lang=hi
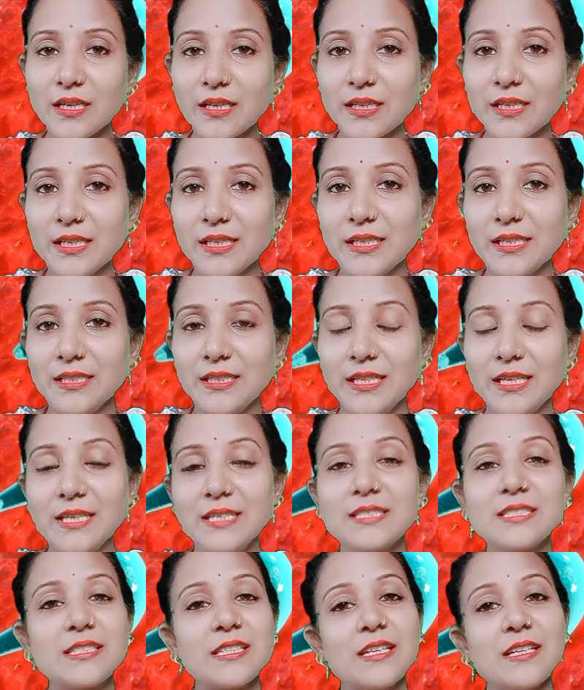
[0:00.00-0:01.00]
करने के लिए
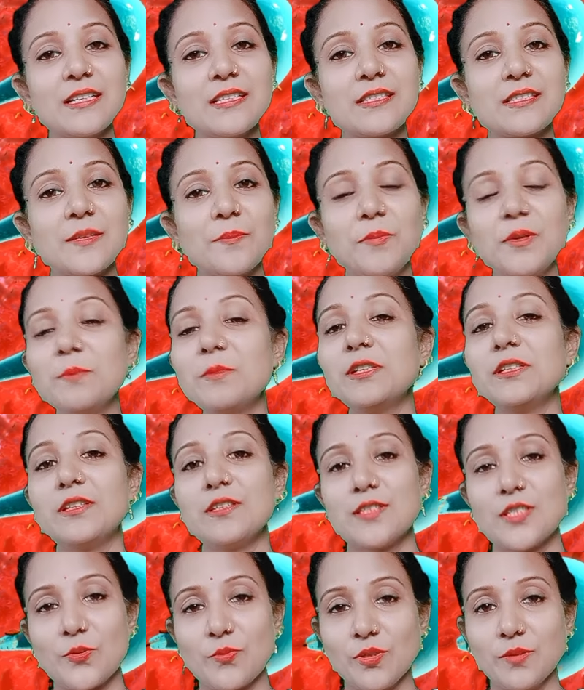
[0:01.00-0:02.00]
इस तरह के सप्लीमेंट की
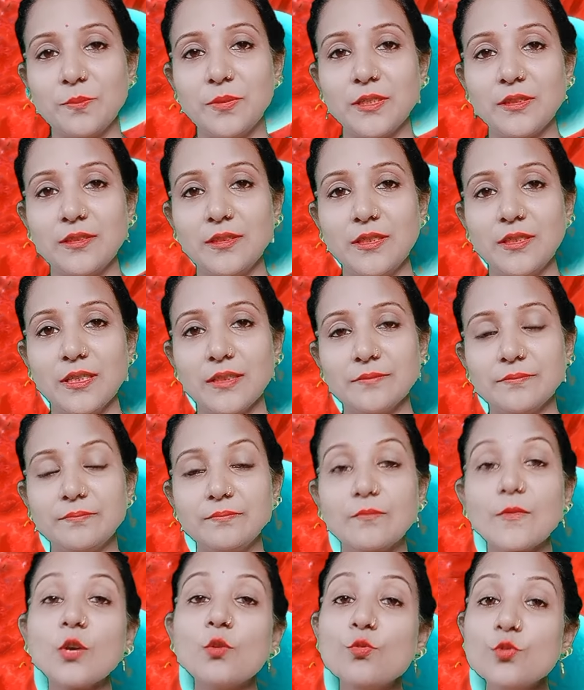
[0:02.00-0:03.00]
ज़रूरत पड़ती है
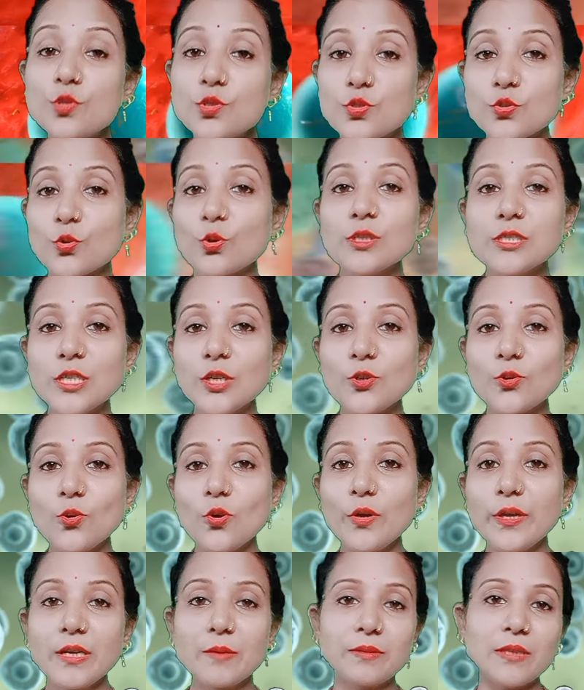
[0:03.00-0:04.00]
उन सोल्जर को
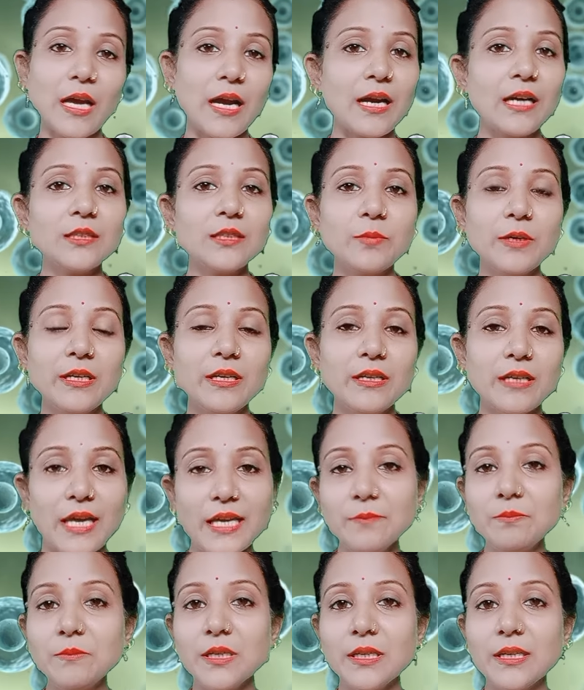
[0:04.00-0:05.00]
एक ताकत भरी
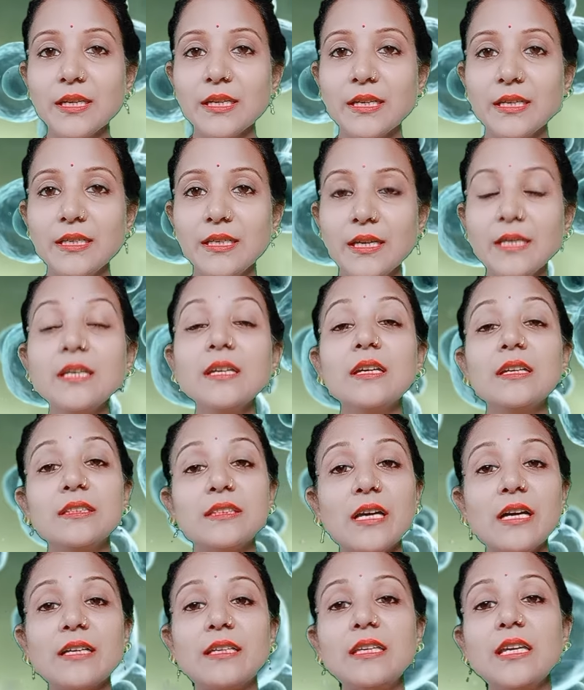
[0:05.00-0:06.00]
लाइफ देने के लिए
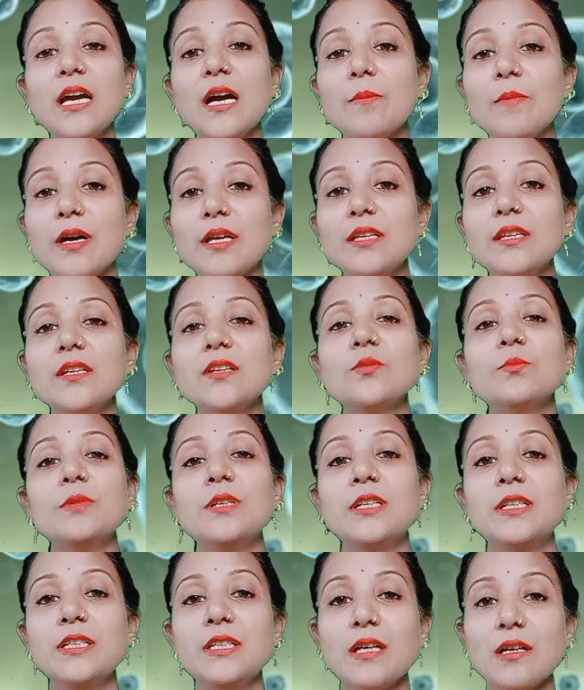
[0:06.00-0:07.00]
ताकि हमारी
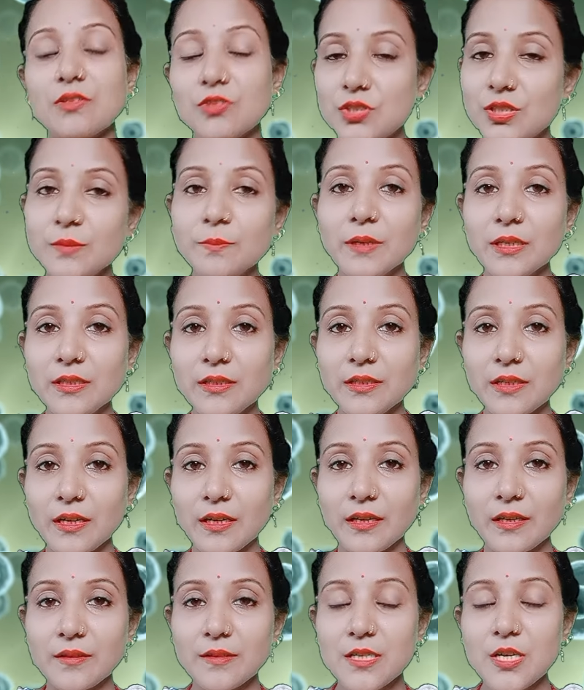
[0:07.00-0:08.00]
इम्यूनिटी अच्छी बनी रहे
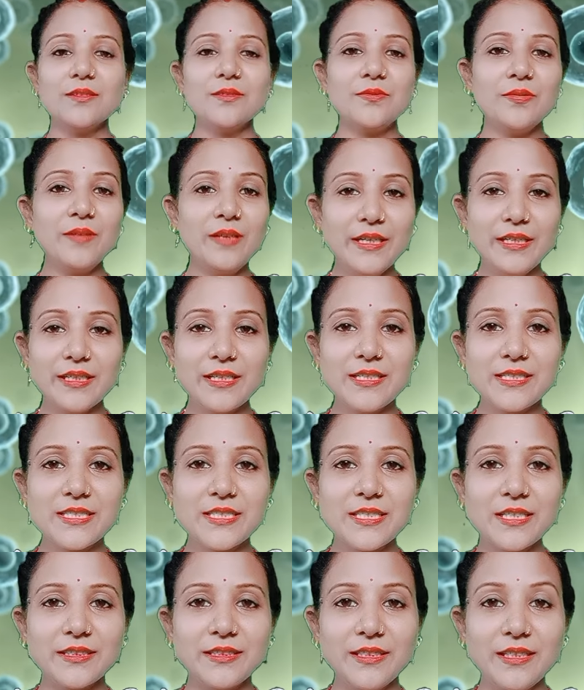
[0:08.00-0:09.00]
फ्री रेडिकल्स
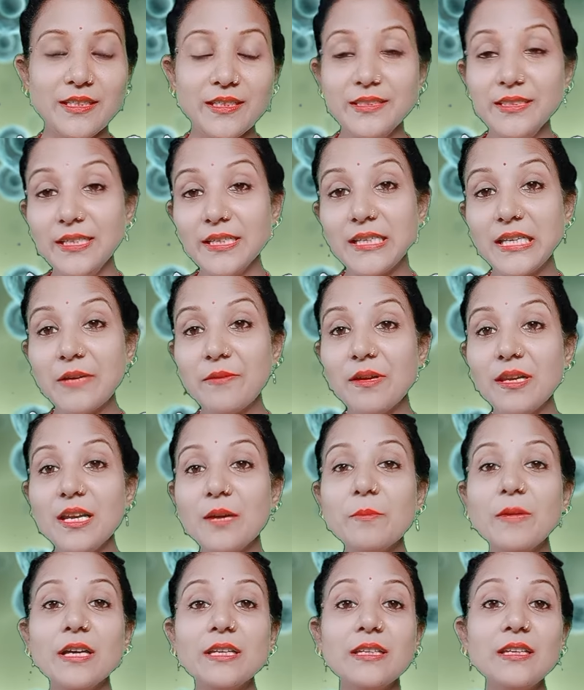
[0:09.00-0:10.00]
क्षति ये केवल
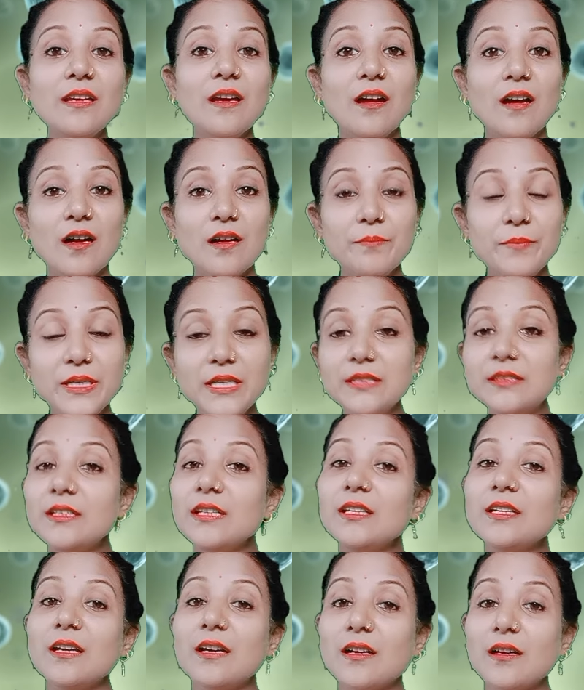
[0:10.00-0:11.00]
हमारी
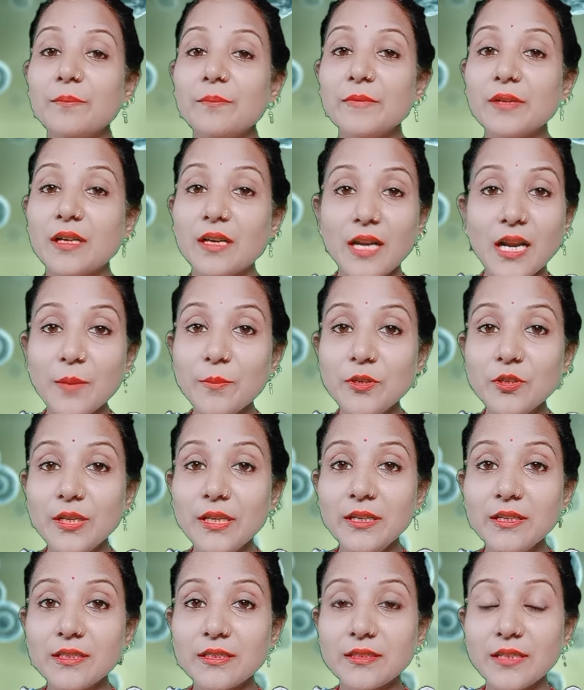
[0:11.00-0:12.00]
भीतरी खराबी को
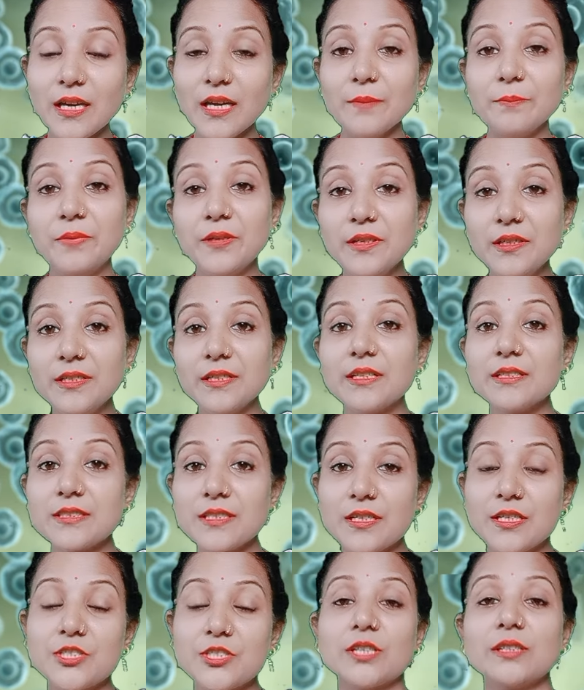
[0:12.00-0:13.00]
नहीं करता है फ्री रेडिकल्स
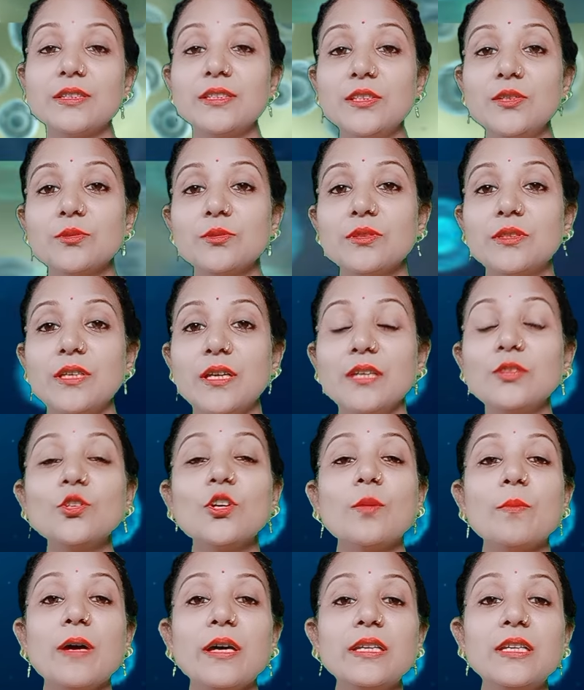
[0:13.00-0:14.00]
अगर क्षति होती है तो
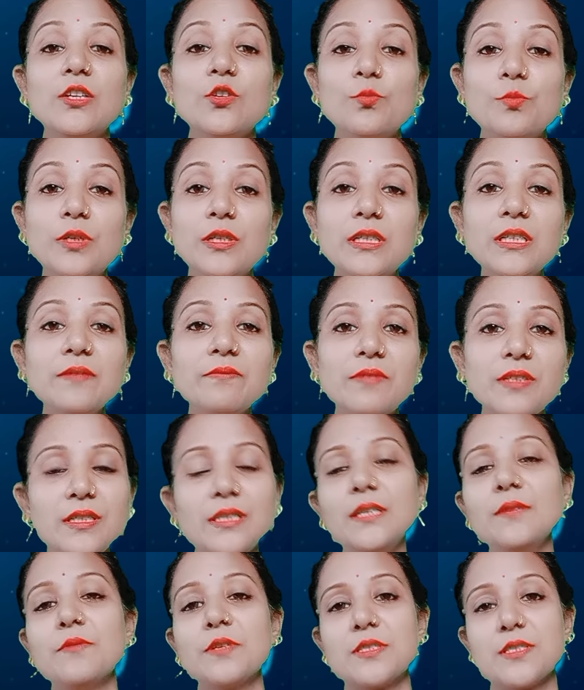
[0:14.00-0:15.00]
हमारी इम्यूनिटी वीक
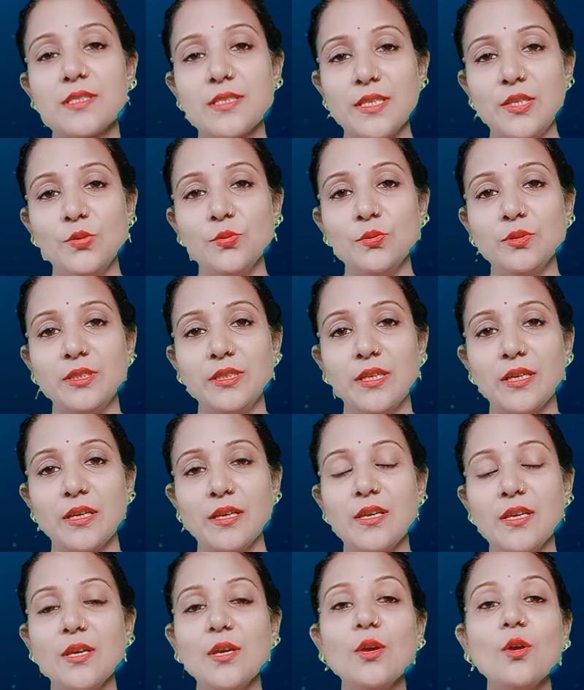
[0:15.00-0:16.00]
की वजह से ही होती है
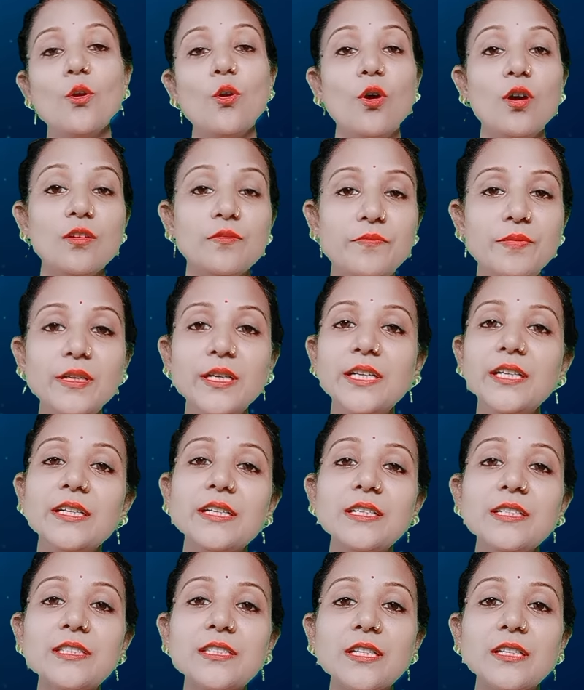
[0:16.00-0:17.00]
और फ्री
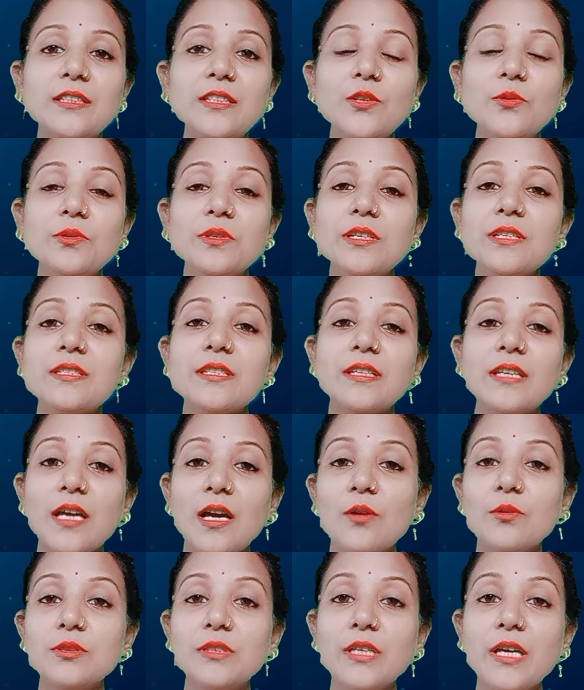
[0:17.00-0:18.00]
रेडिकल्स क्षति होने से क्या
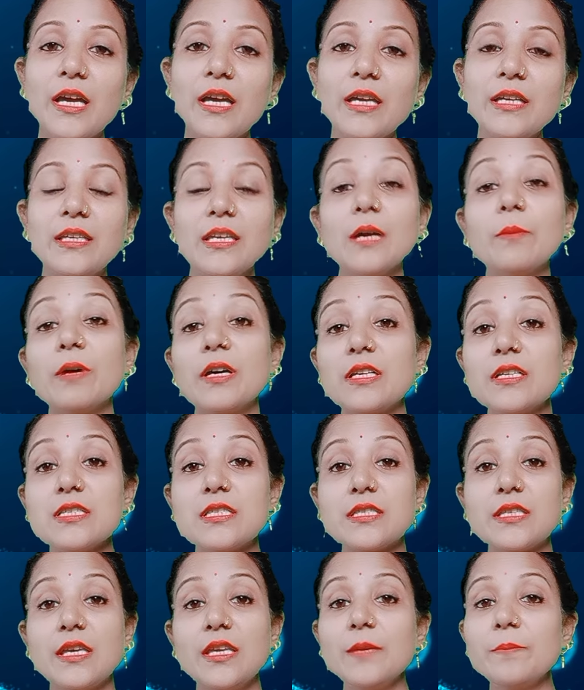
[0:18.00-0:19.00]
होता है कि हमारी
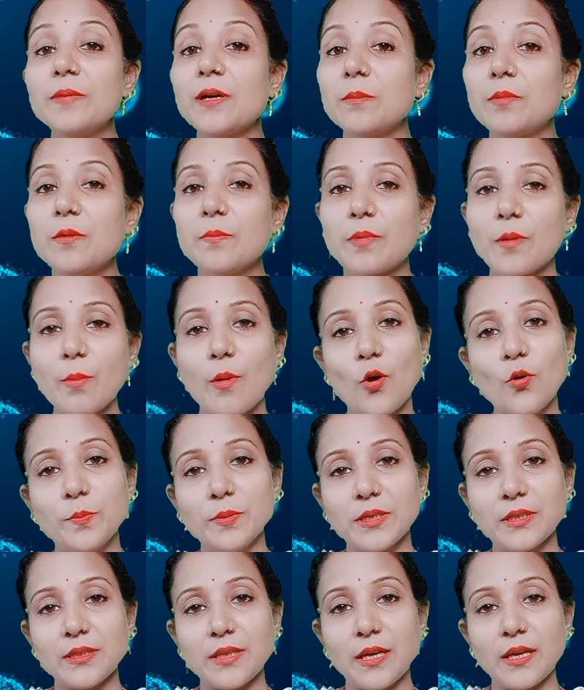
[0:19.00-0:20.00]
स्किन पर भी प्रभाव
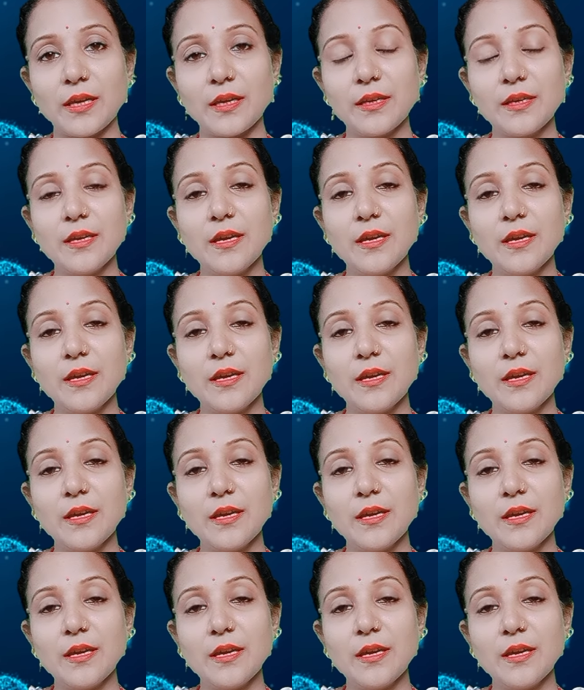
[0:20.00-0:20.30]
पड़ता है